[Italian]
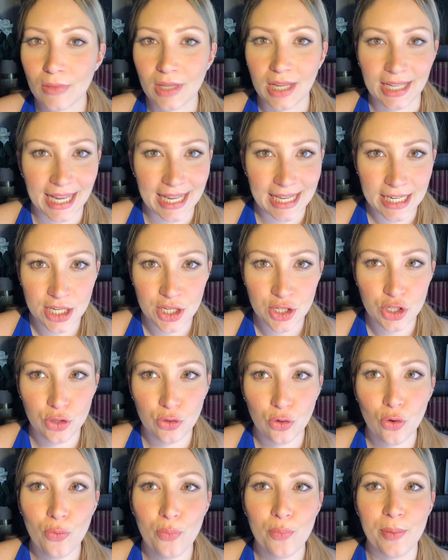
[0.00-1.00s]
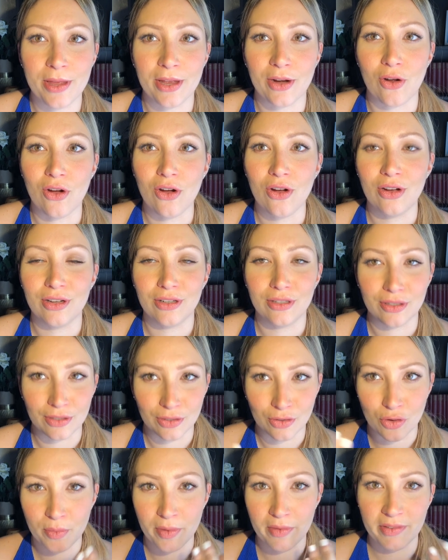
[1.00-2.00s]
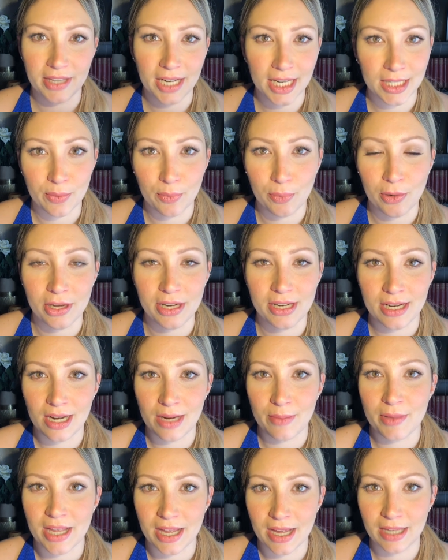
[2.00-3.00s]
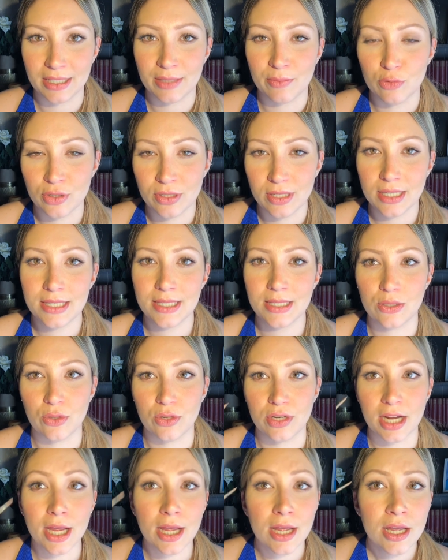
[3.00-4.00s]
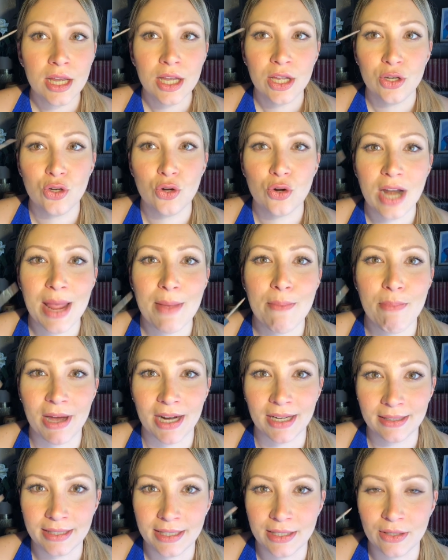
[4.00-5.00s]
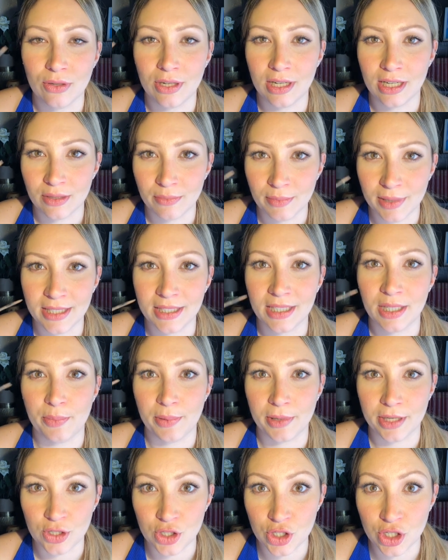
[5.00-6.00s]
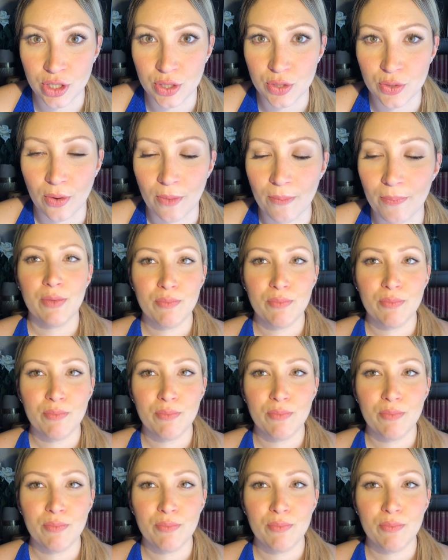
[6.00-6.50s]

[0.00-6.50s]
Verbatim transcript: è rigido, però eh, come vedrete poi nella mia dimostrazione non è particolarmente preciso.